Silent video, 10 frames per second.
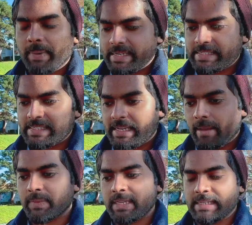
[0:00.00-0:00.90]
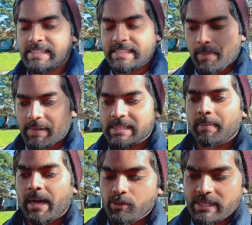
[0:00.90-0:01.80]
পারেন কি না আপনার ইংলিশ লেভেলটা
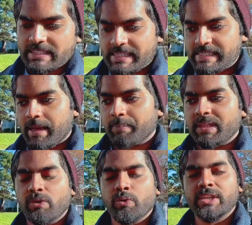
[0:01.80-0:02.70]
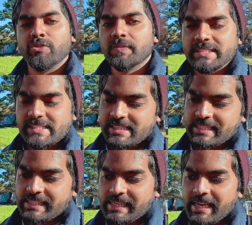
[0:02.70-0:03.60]
ভালো আছে কি না আপনি ওই ইউনিভার্সিটিতে
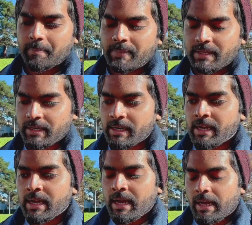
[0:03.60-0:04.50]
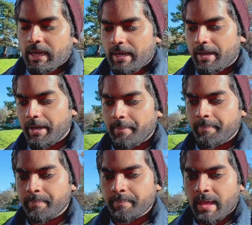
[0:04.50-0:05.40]
গিয়ে আপনার
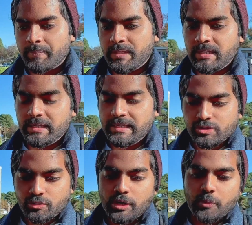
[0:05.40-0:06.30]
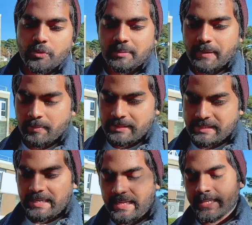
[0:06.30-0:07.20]
আপনি লেসনগুলো করতে পারবেন কি
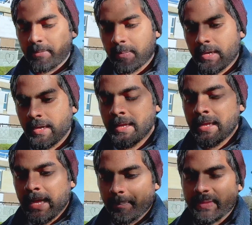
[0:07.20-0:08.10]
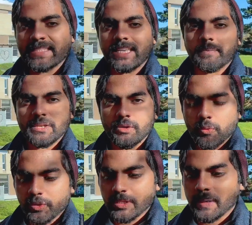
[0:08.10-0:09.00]
না কিংবা আপনি অ্যাসাইনমেন্টগুলো
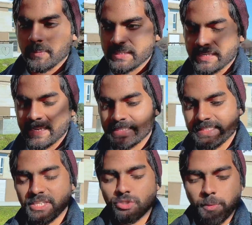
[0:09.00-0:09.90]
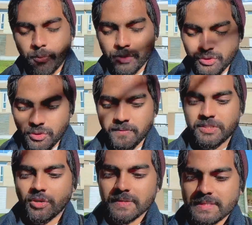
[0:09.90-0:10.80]
করতে পারবেন কি না ইংরেজিতে সব কিছু
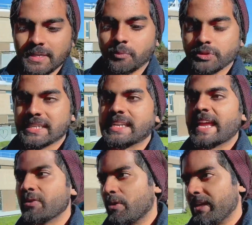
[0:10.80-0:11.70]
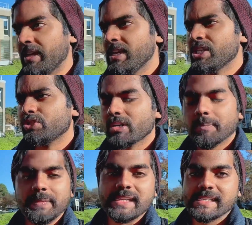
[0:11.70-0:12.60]
ভিসা অফিসার বোঝার ট্রাই করে যখন
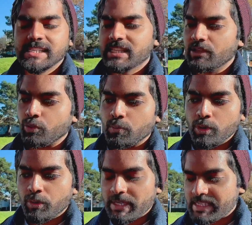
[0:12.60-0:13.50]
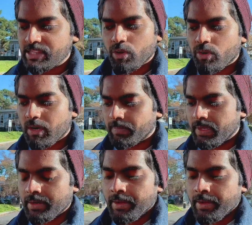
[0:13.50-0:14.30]
আপনি ইংরেজিতে দুর্বল হয়ে যান তখন আপনার